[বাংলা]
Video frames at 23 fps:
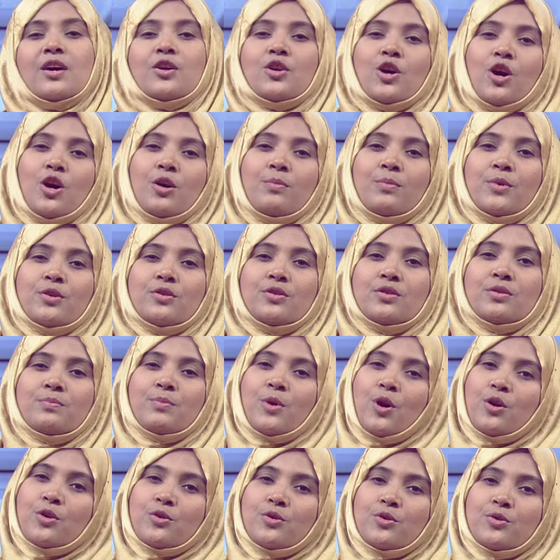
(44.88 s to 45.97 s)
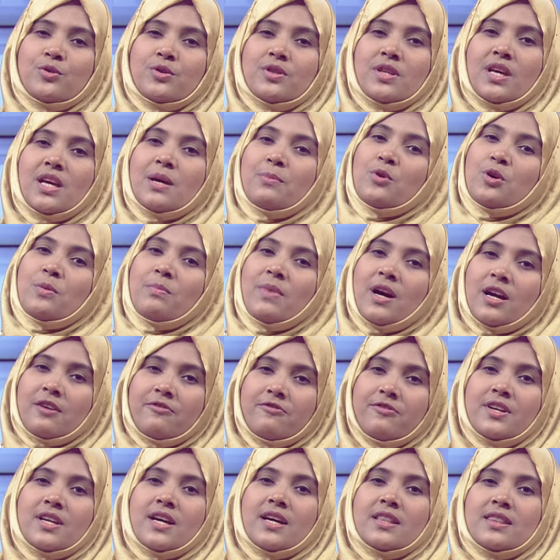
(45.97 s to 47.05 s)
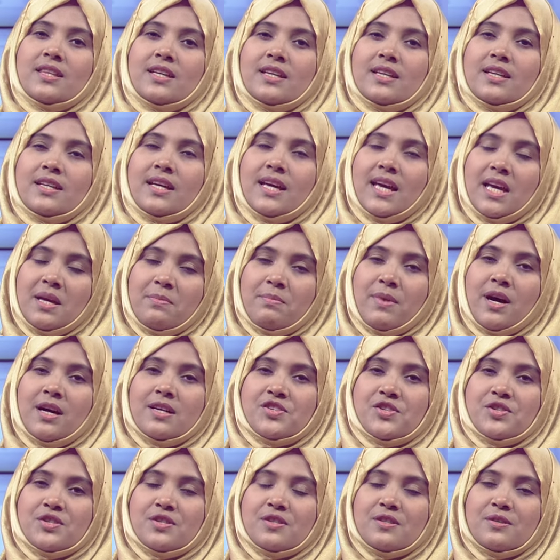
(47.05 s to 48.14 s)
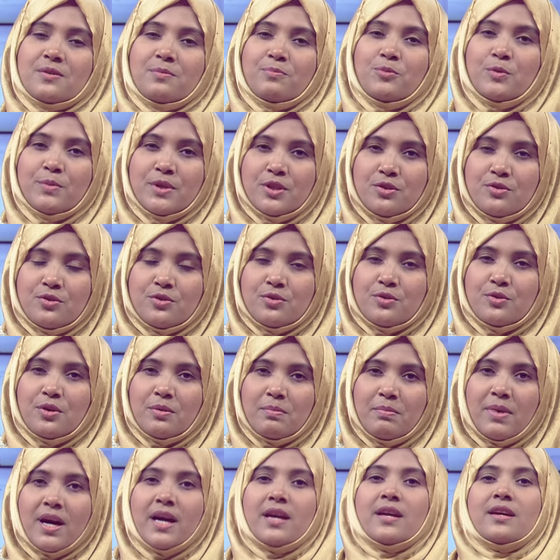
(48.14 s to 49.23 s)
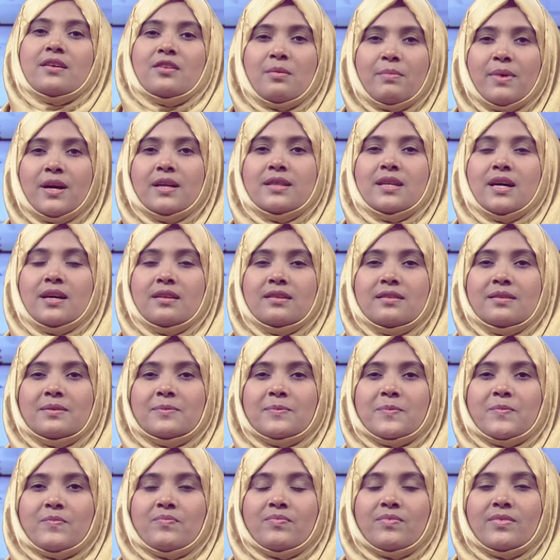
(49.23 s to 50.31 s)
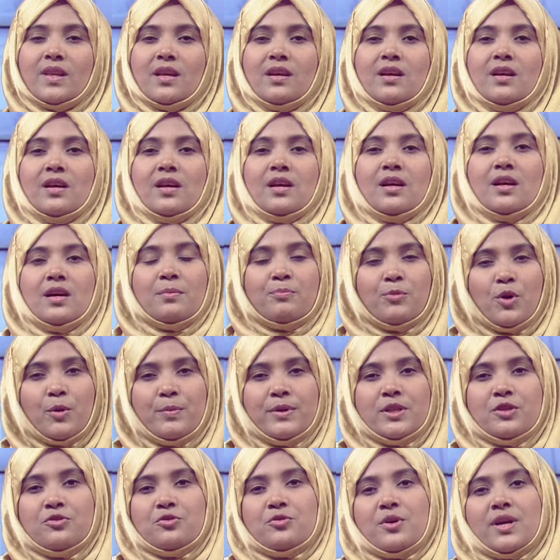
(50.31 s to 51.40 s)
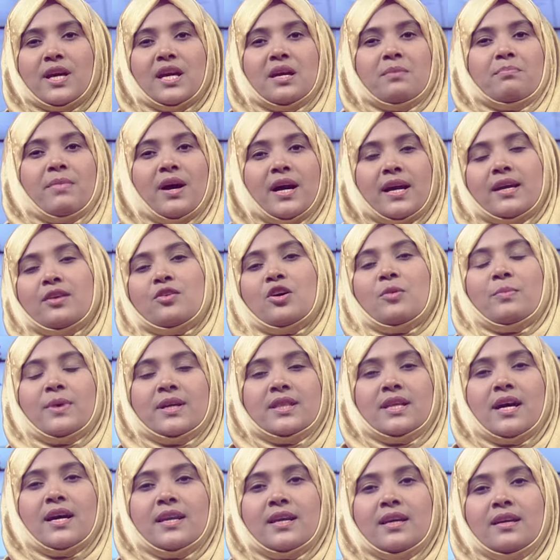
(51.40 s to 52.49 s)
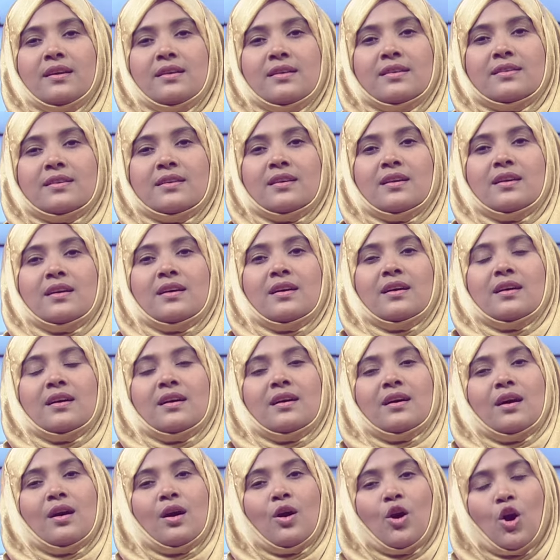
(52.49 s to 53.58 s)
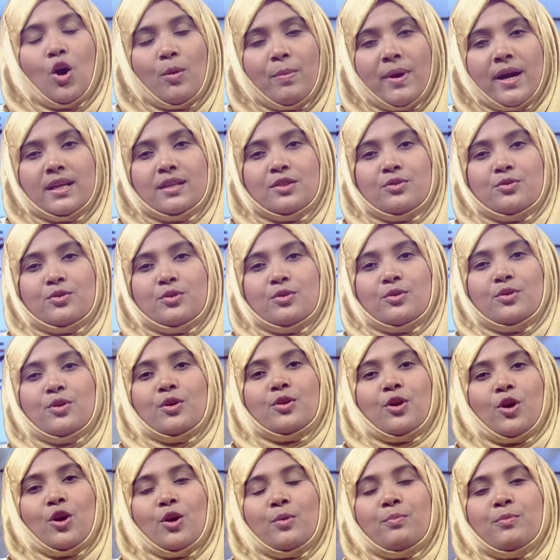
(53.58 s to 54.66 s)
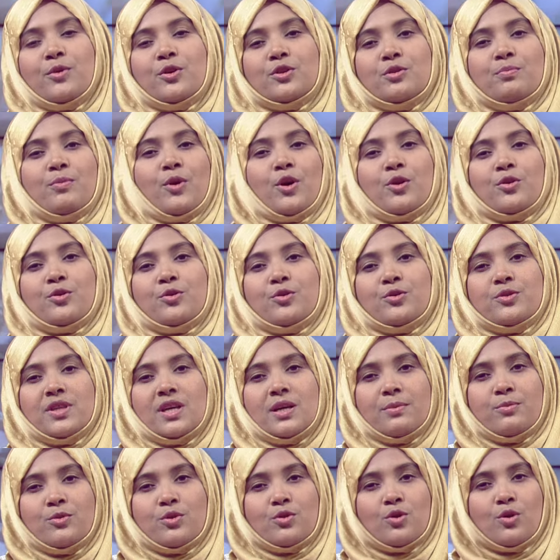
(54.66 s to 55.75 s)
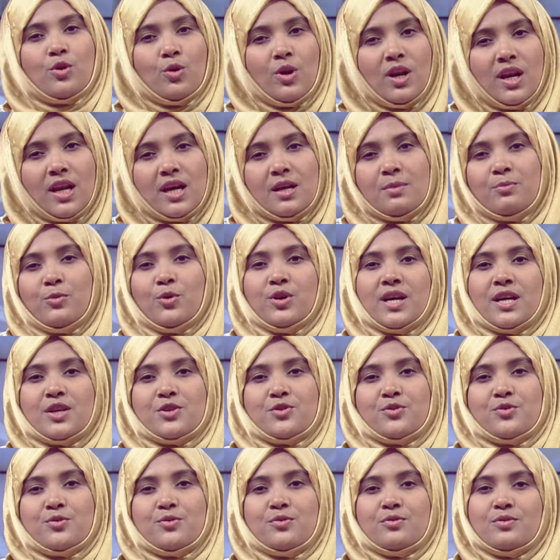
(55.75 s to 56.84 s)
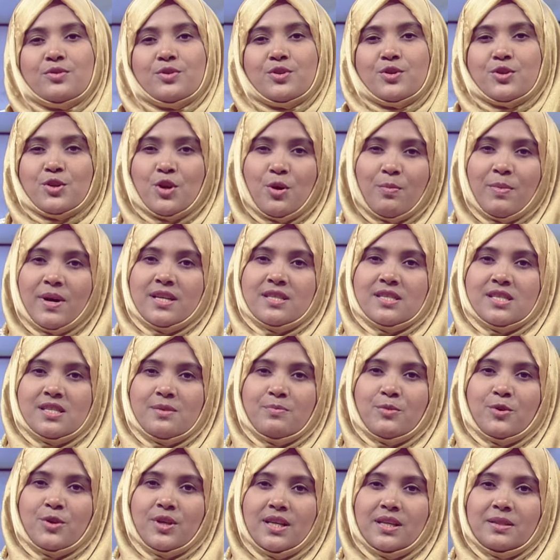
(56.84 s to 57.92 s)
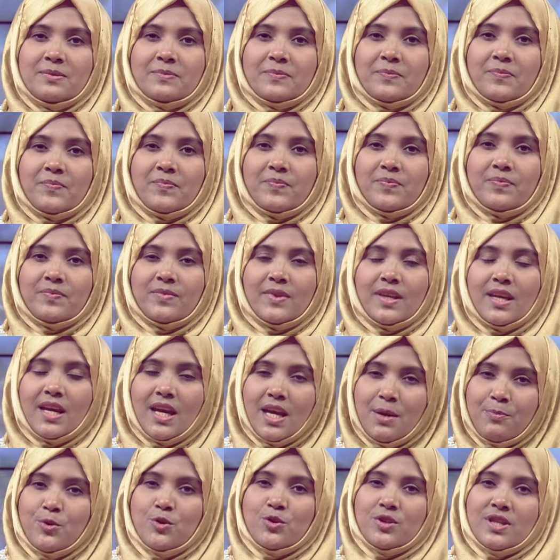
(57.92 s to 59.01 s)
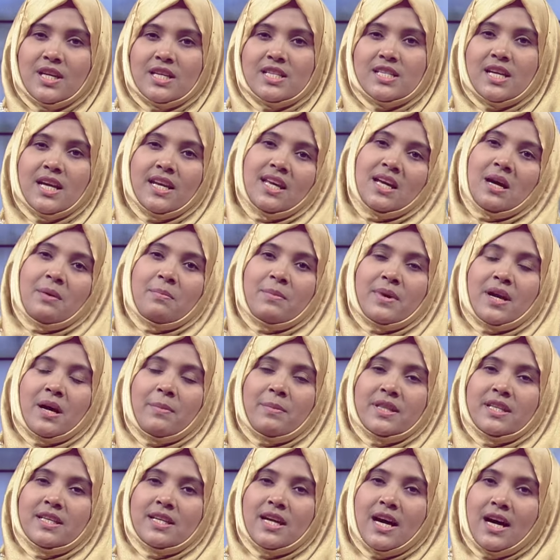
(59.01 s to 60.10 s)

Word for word: রহমত বরকত এবং মাগফিরাতের এই মাস পবিত্র মাহে রমাদান পবিত্র এই মাহে রমাদানে অবারিত রহমত বরকত এবং কল্যাণ বৈয়াসুক সবার জীবনে এই প্রত্যাশা নিয়ে আমরা আমাদের